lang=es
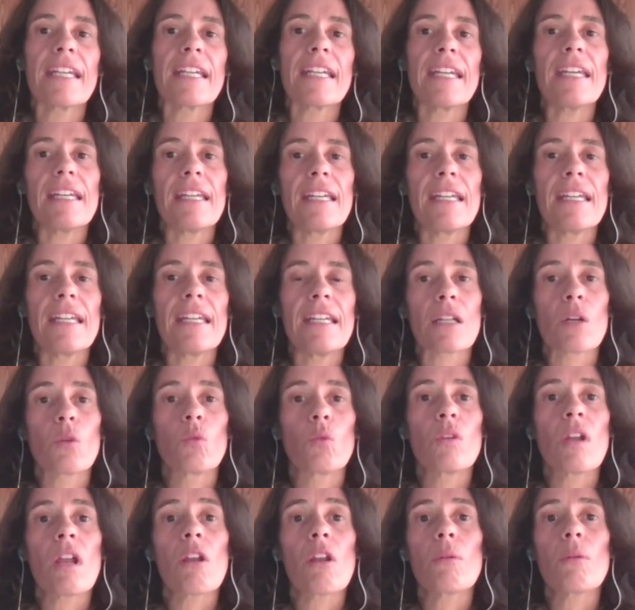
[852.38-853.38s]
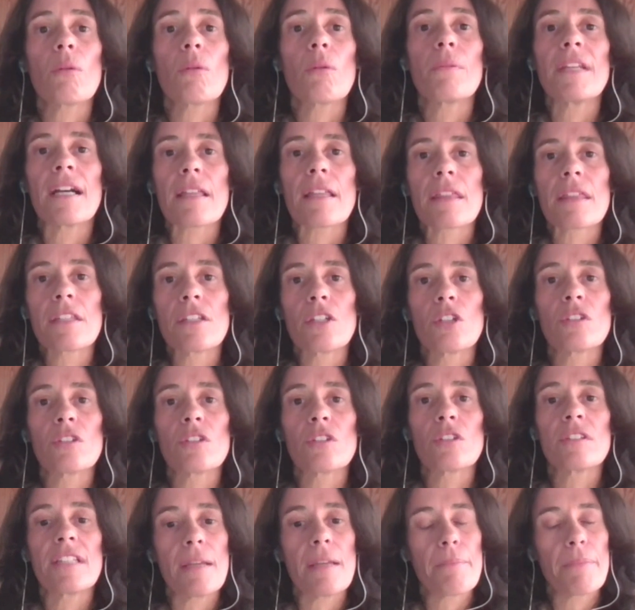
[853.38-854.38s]
que eh, regula la
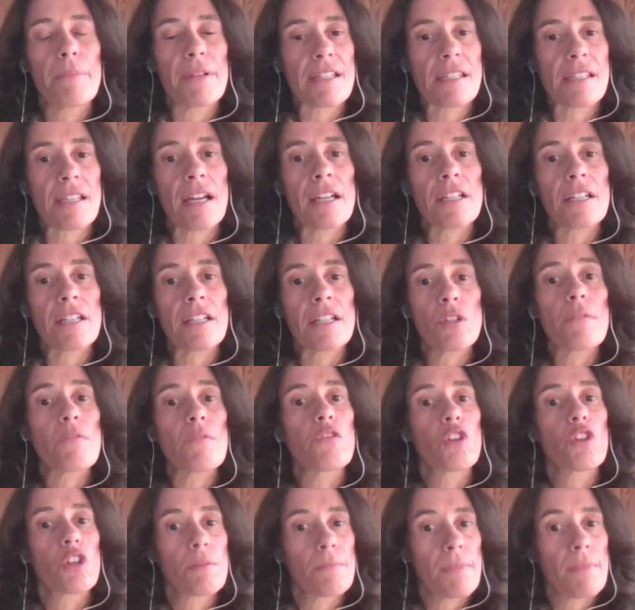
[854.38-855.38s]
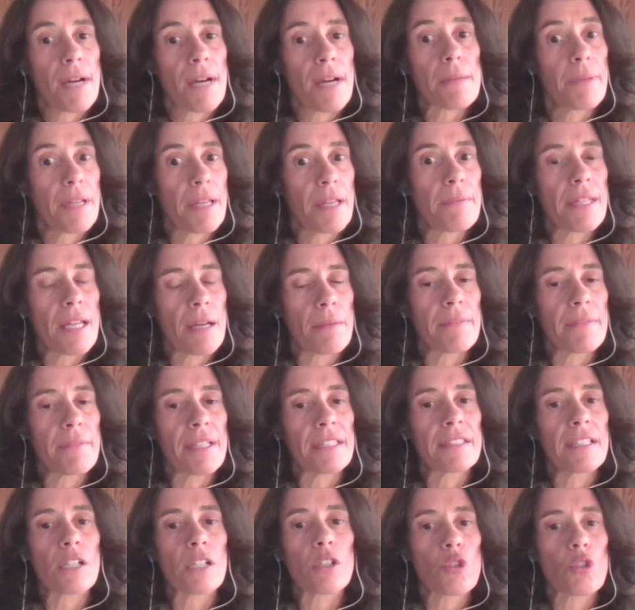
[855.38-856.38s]
obligación del empresario de informar
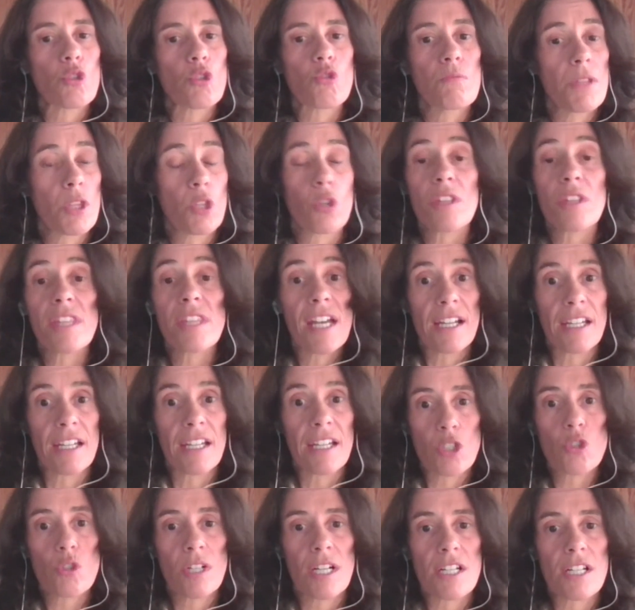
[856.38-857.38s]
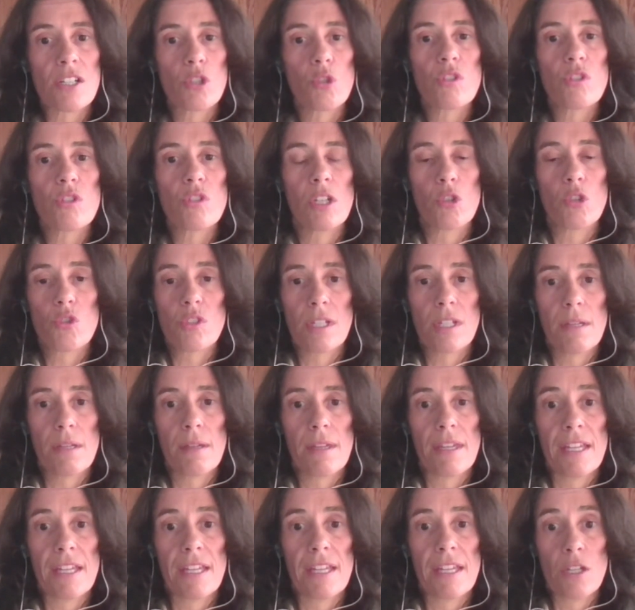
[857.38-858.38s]
previamente al consumidor de aquellos gastos en los
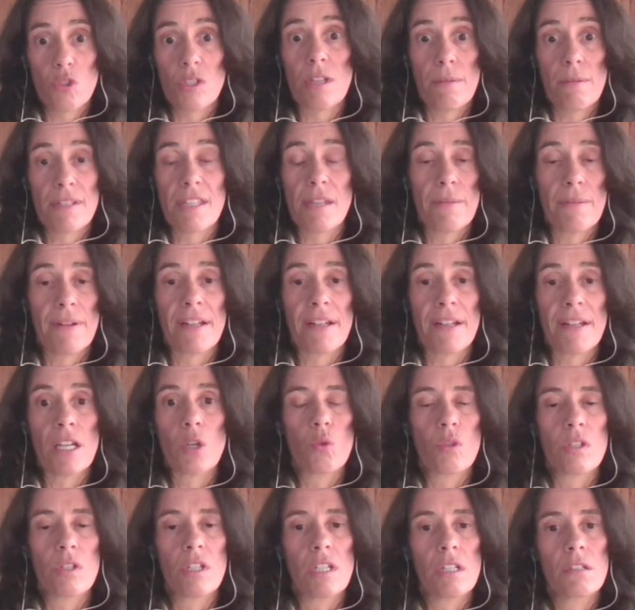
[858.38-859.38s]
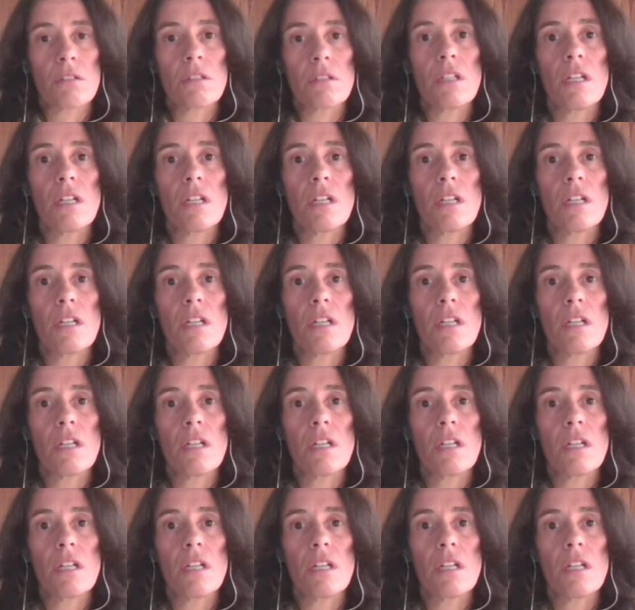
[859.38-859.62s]
que, en los que se van a incurrir.